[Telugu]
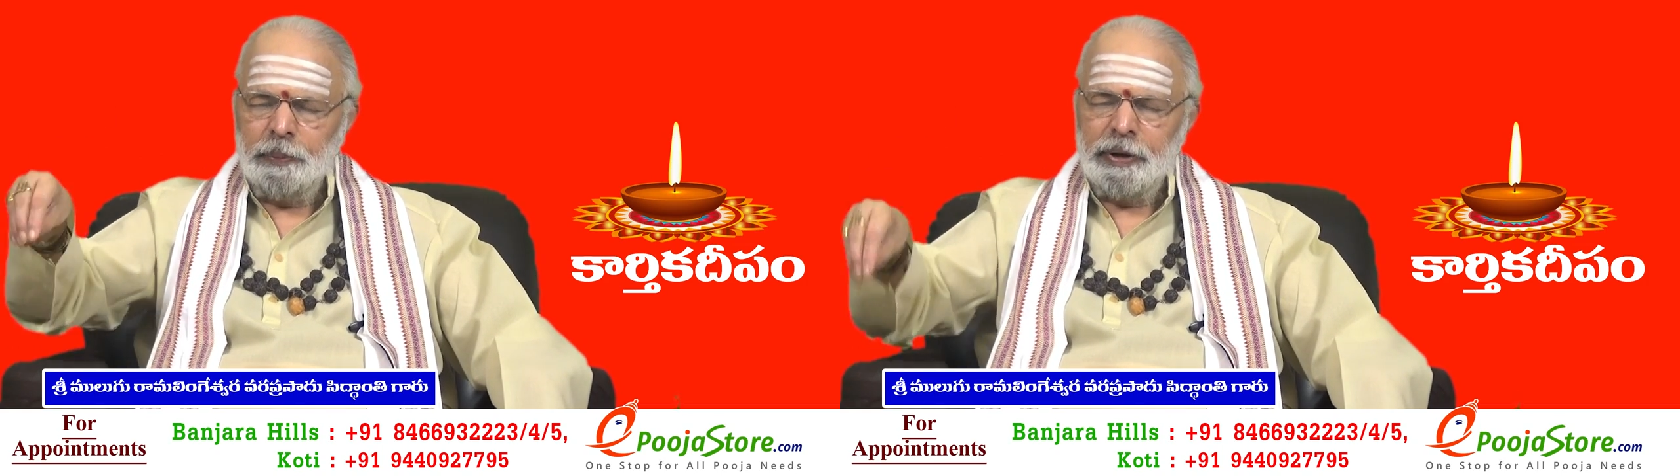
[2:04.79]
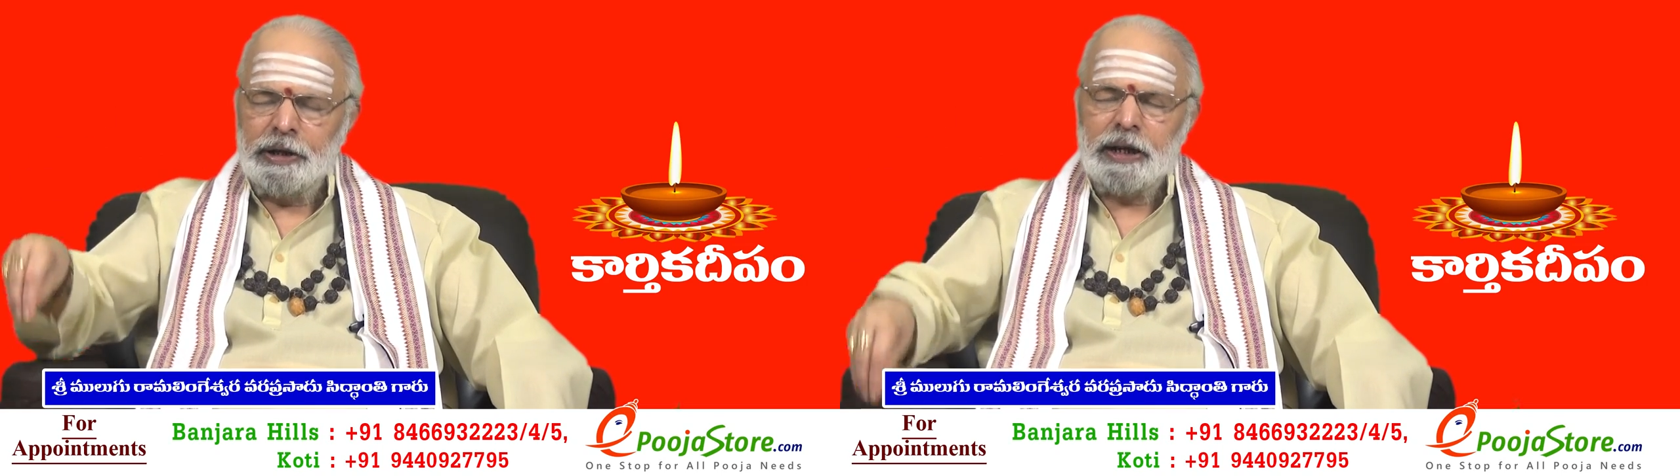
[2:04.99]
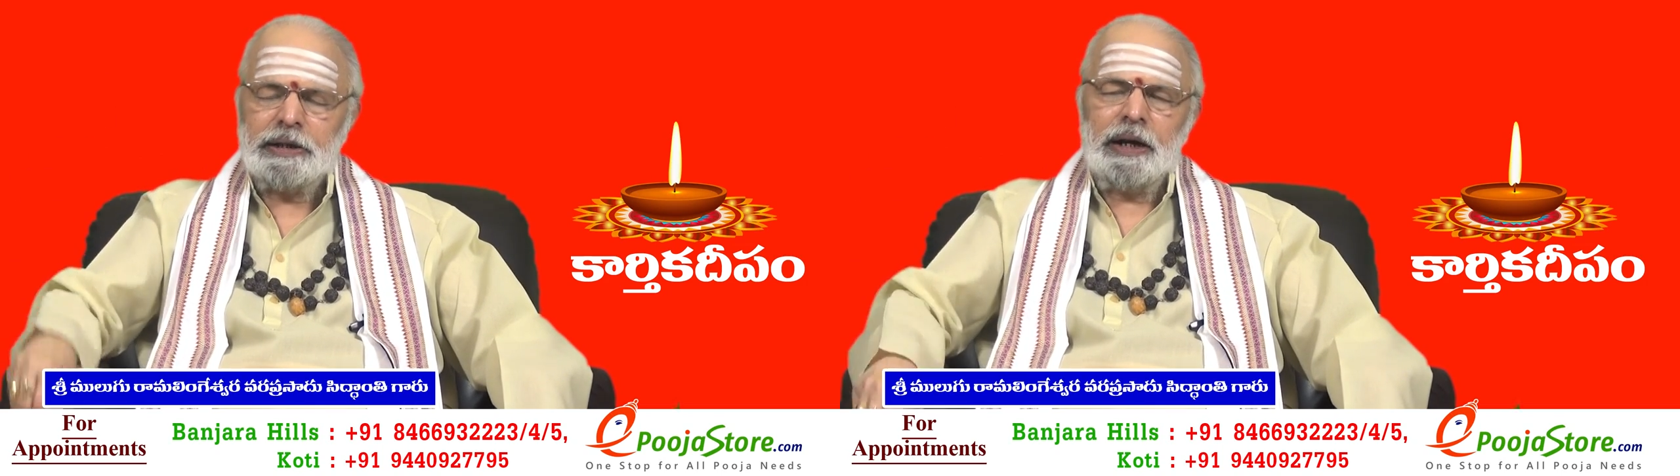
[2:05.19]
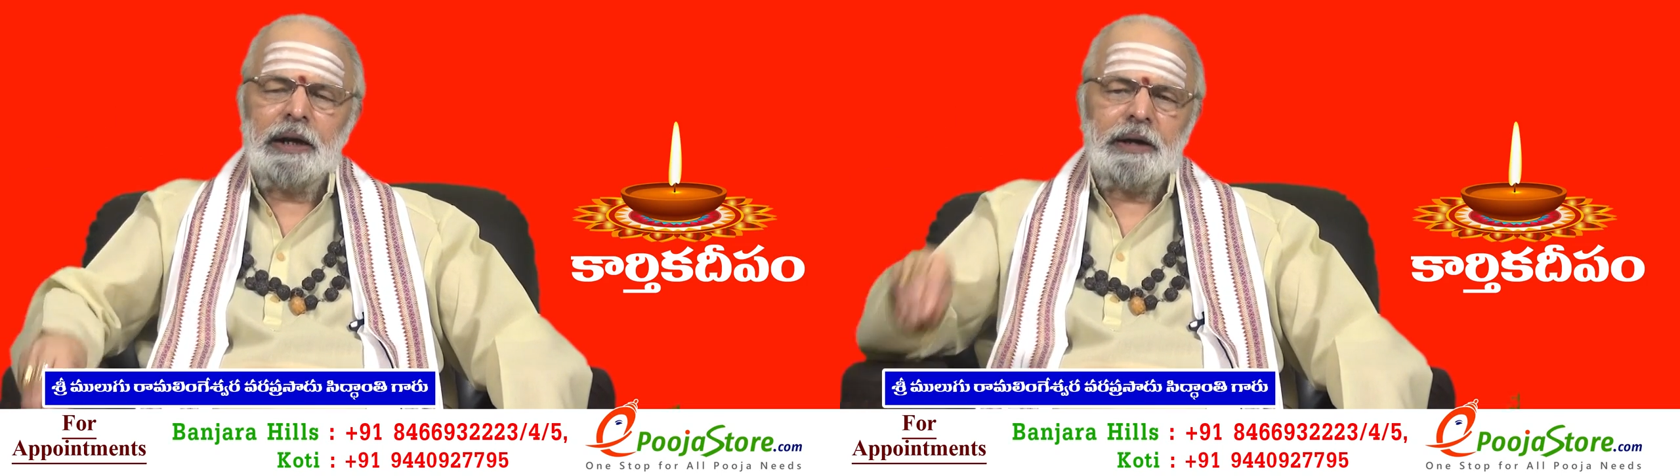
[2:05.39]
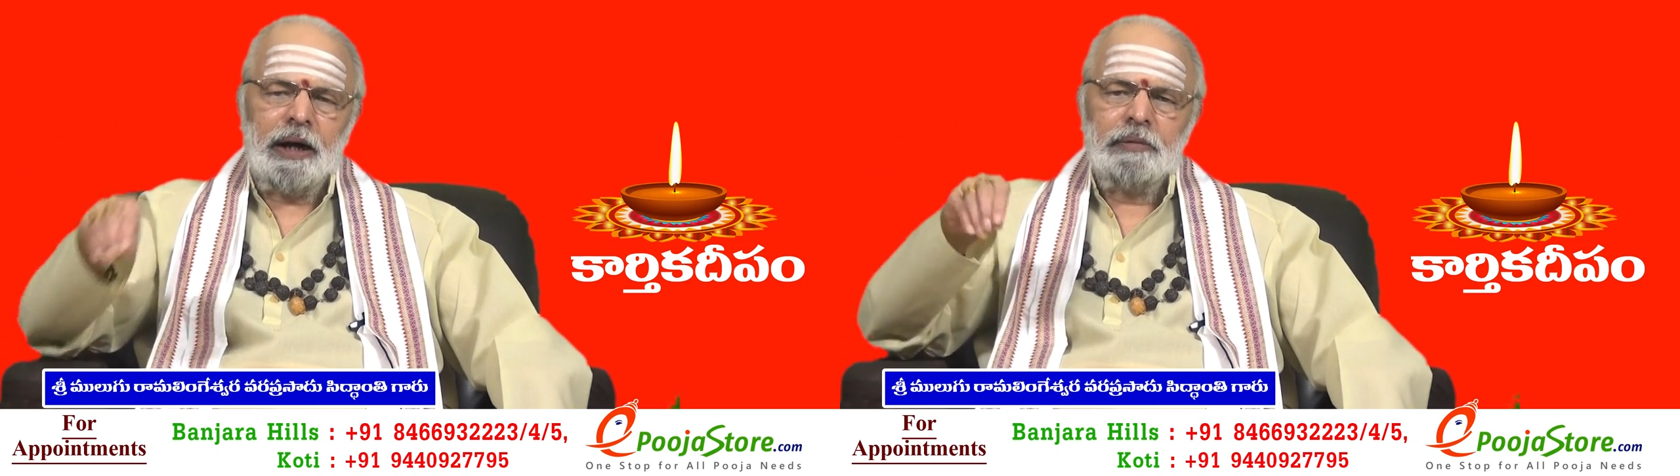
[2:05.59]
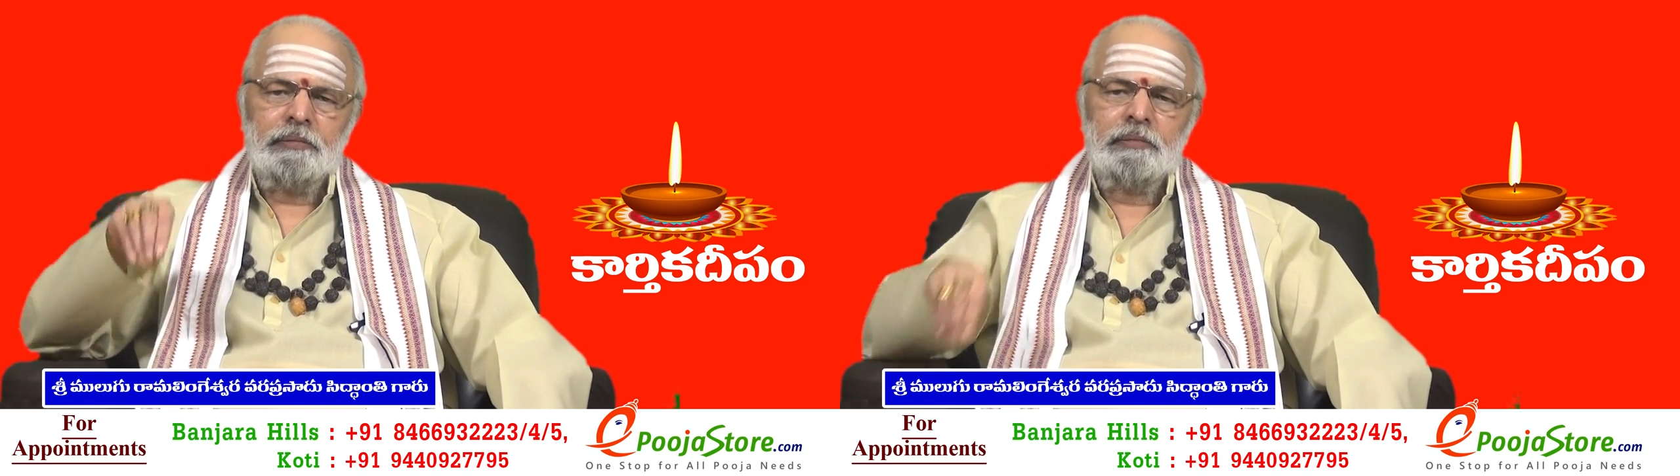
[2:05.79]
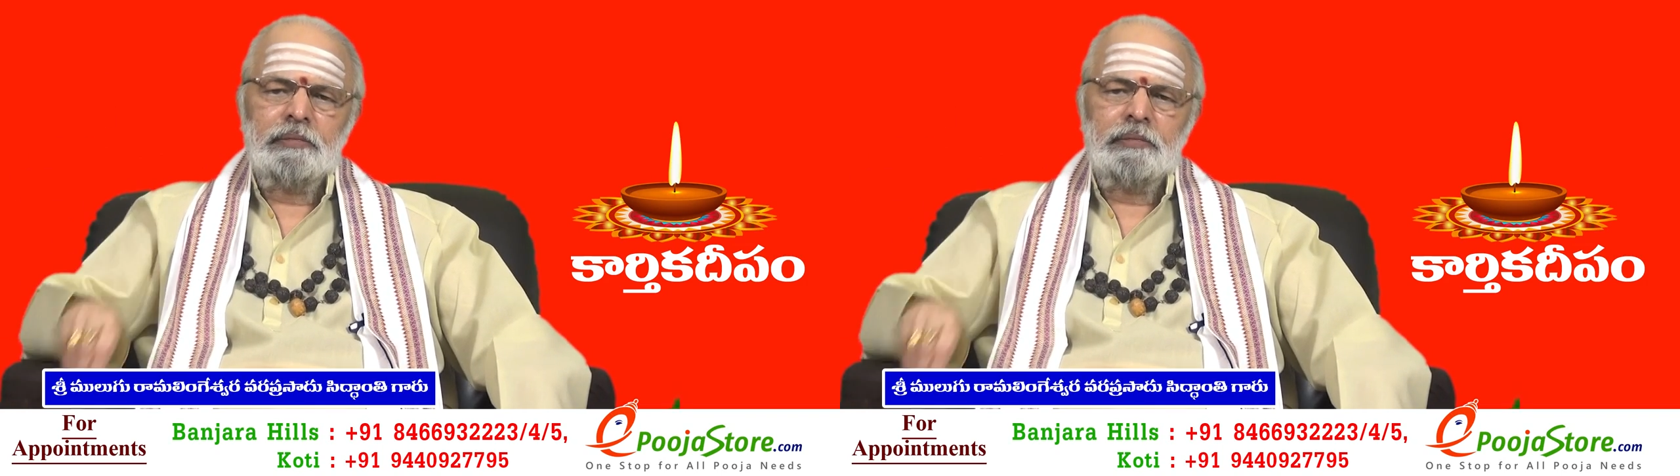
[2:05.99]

చెప్పిన శాస్త్రాలు కాదు